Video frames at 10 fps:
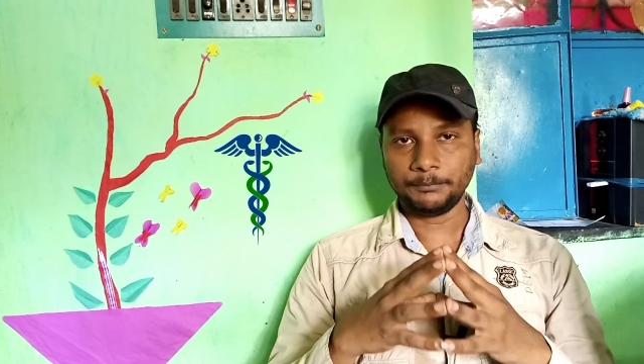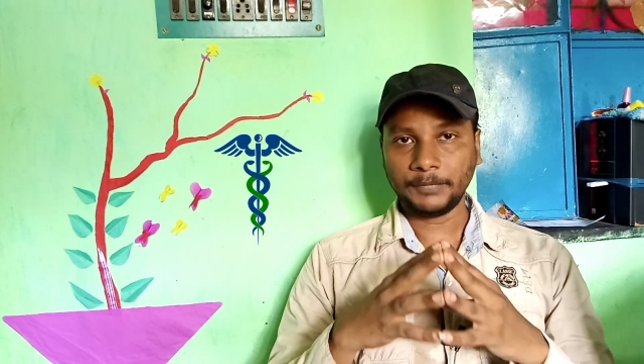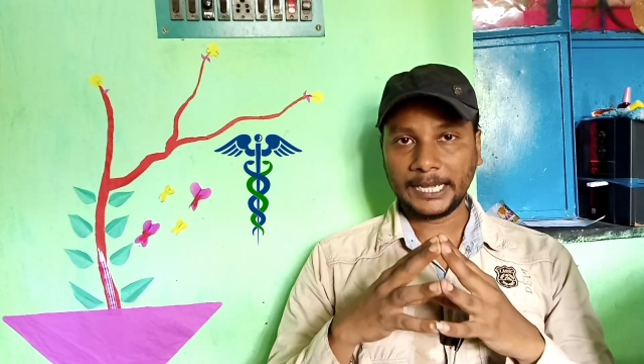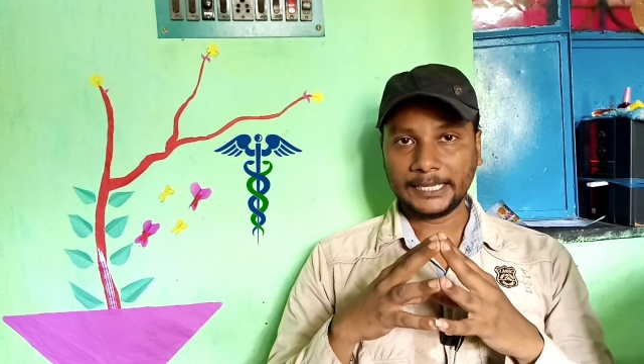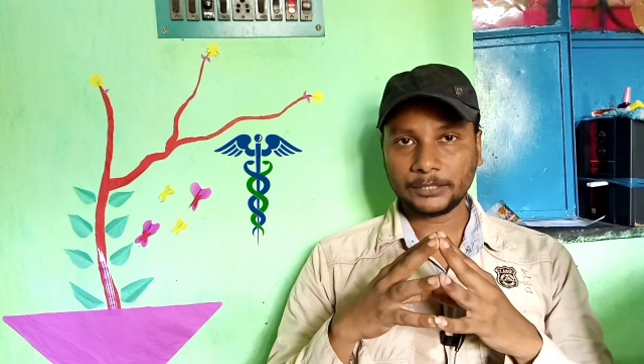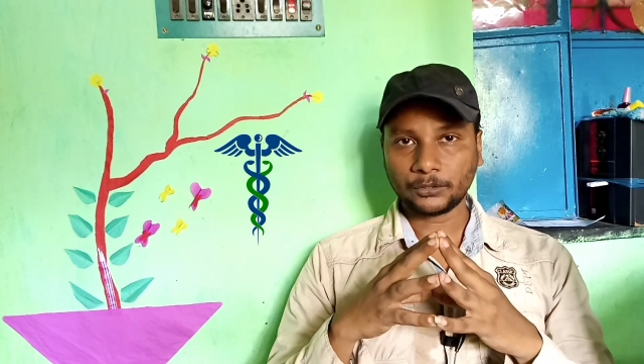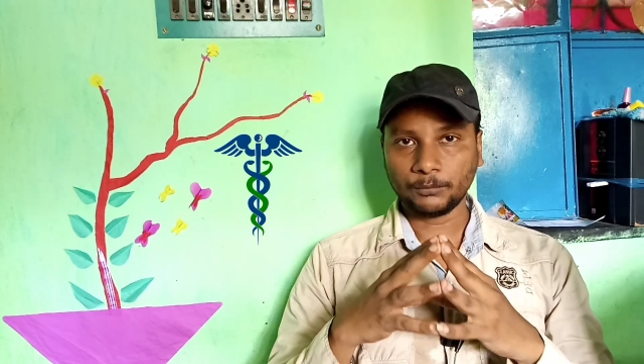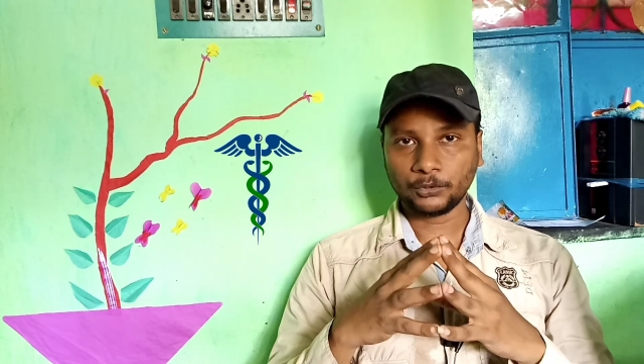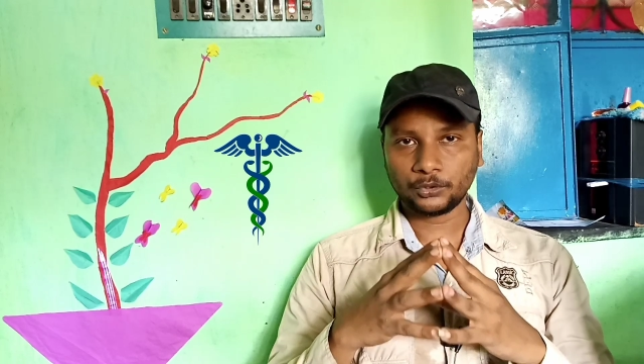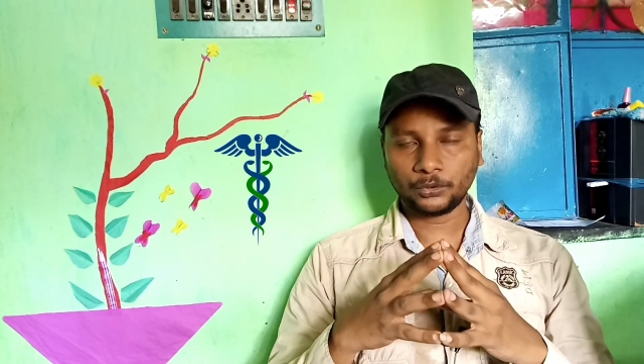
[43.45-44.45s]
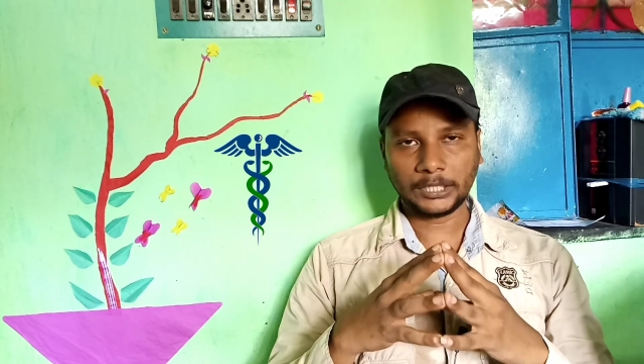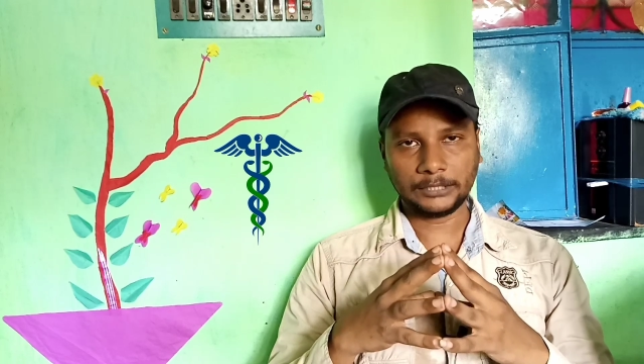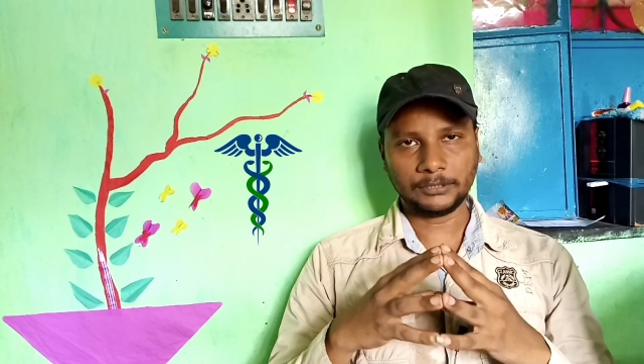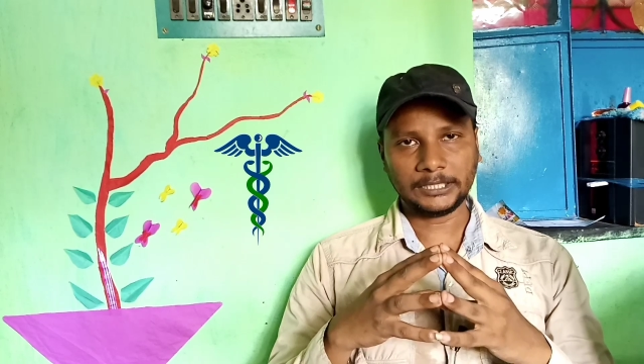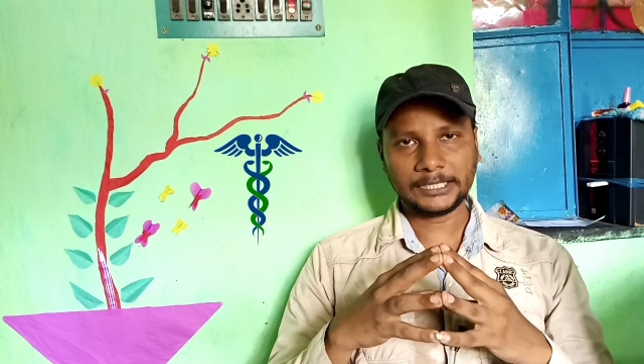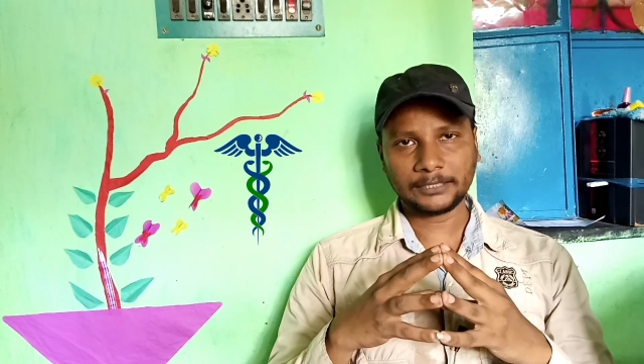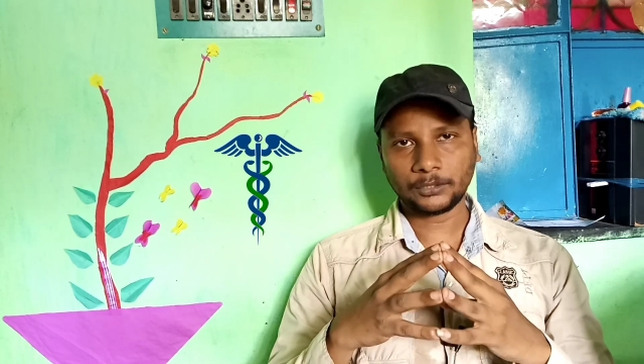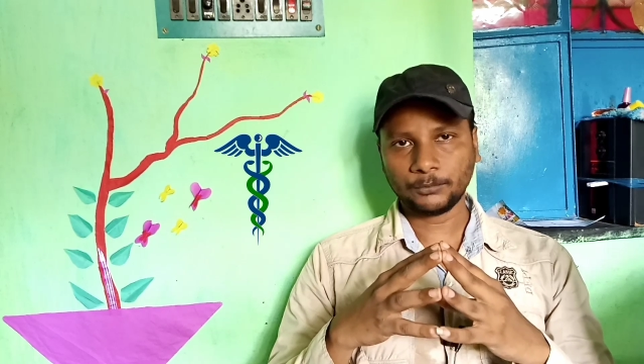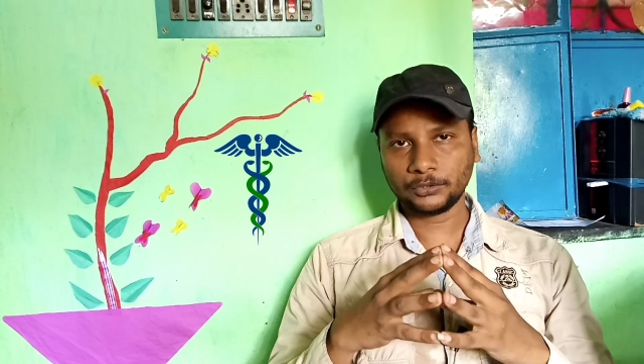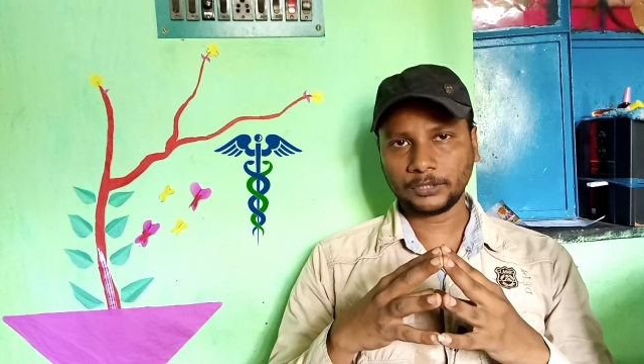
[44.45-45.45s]
প্রায় সমস্ত রাজ্য ইন্ডিয়ার
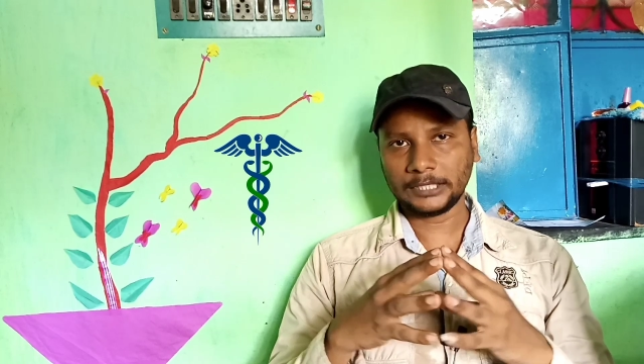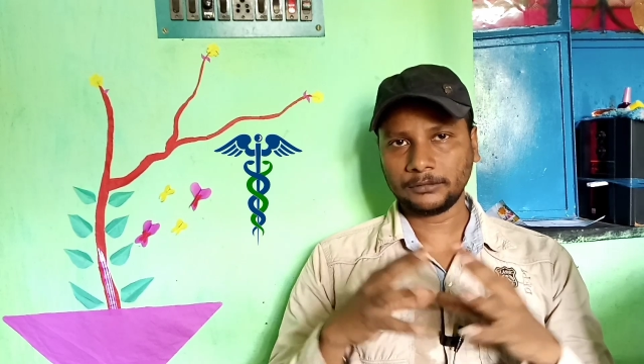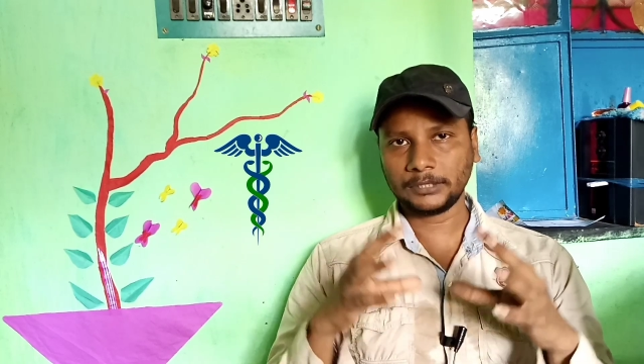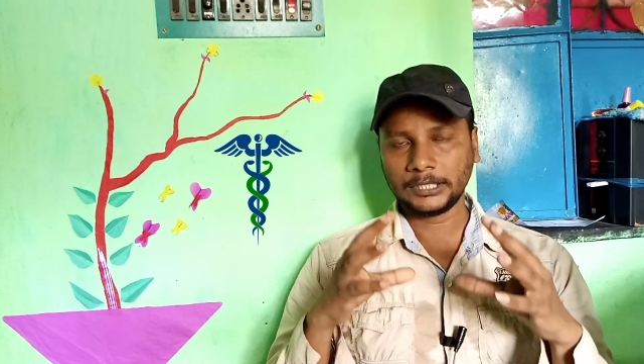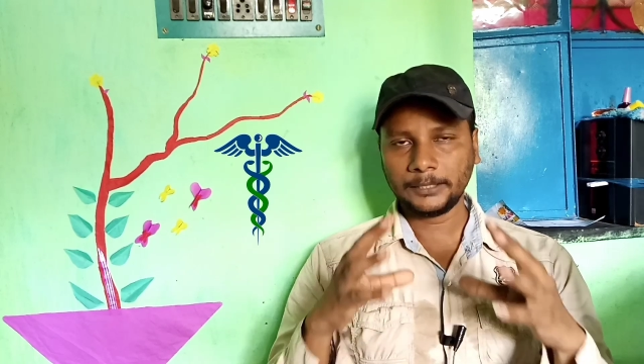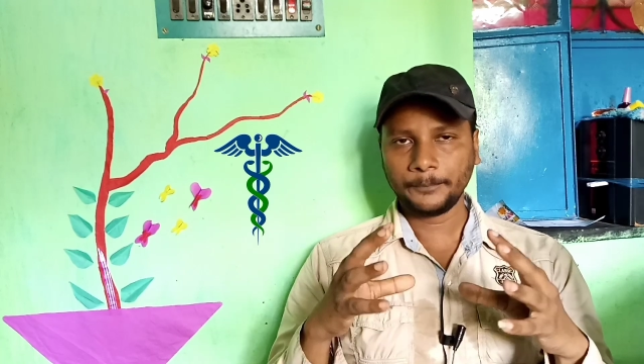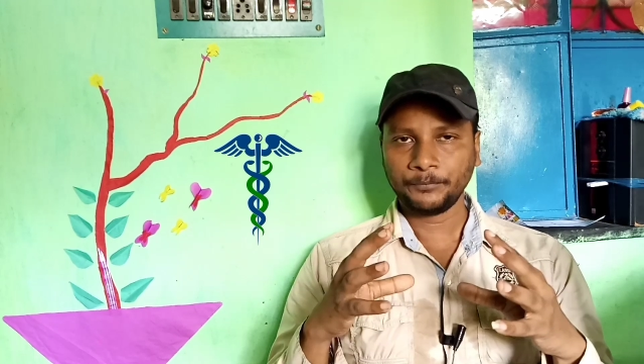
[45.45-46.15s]
সমস্ত রাজ্যতে